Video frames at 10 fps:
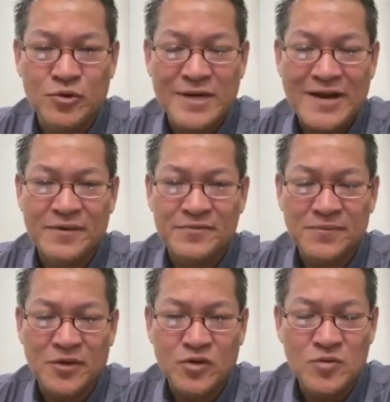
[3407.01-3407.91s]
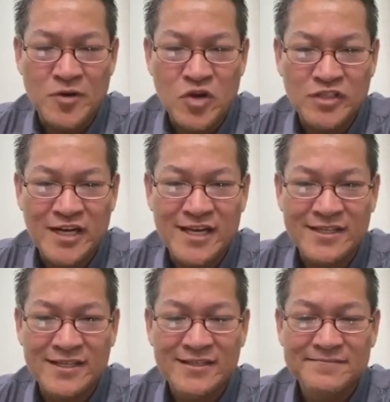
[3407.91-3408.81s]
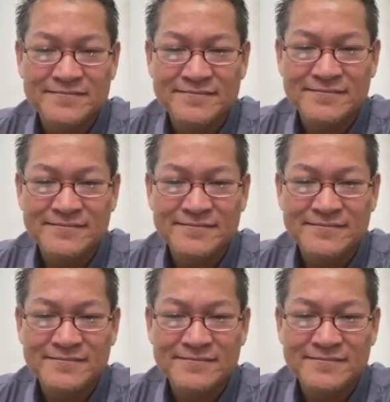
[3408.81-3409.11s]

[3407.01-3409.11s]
cô đau đẹp chớp là cô bẩm non trẻ lẽ thế